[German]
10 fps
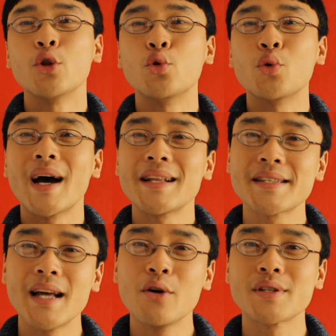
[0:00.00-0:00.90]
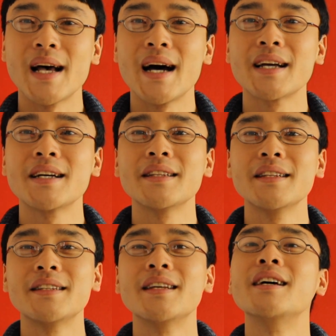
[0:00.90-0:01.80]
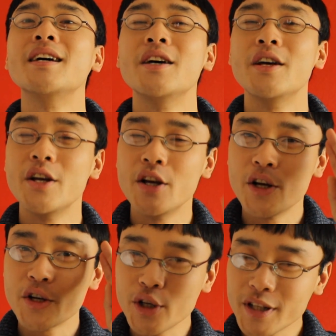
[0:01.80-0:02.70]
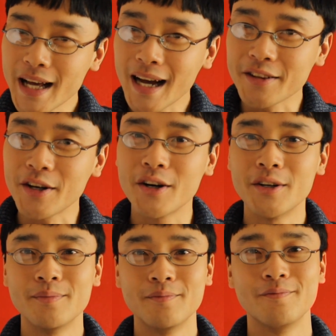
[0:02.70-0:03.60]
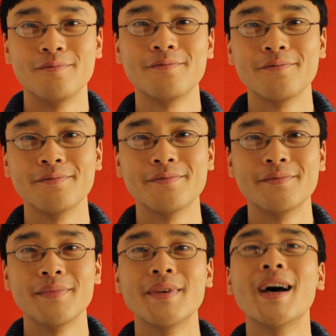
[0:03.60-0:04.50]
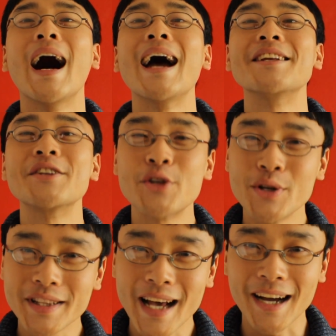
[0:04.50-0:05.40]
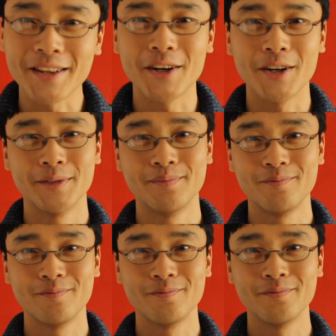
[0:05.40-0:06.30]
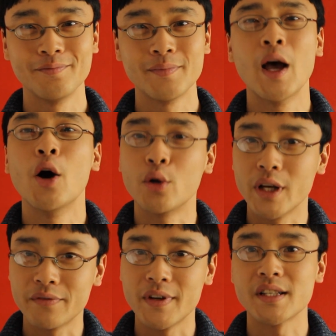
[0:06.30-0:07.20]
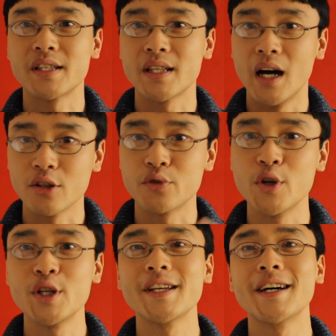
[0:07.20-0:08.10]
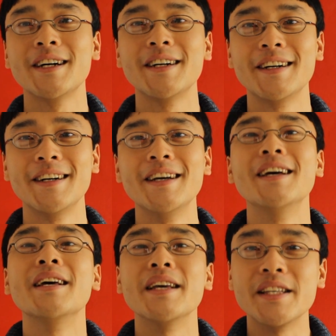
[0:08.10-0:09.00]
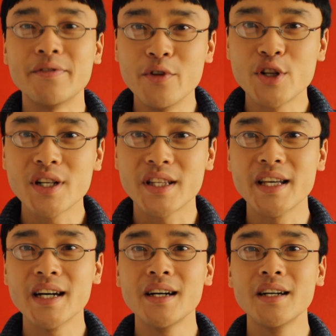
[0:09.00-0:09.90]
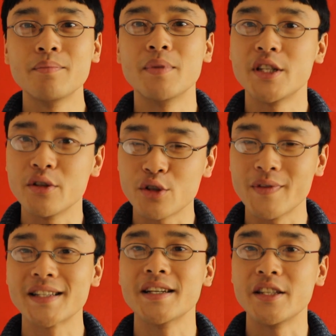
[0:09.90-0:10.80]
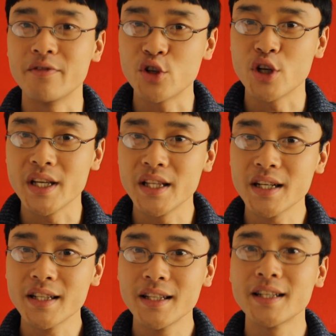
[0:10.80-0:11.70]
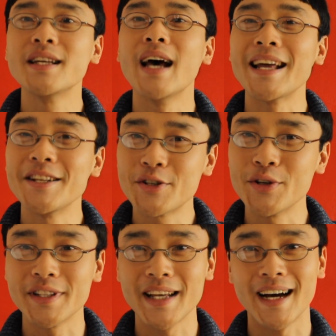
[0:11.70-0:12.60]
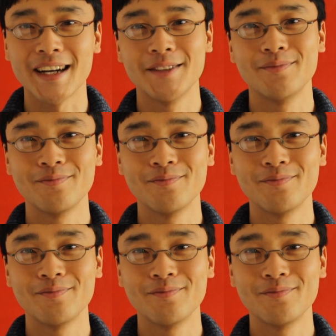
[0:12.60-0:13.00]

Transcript: Du kannst auch sagen, schönen Tag noch. Einen schönen Tag noch. Oder etwas ausführlicher, ich wünsche dir bzw. ich wünsche Ihnen einen schönen Tag.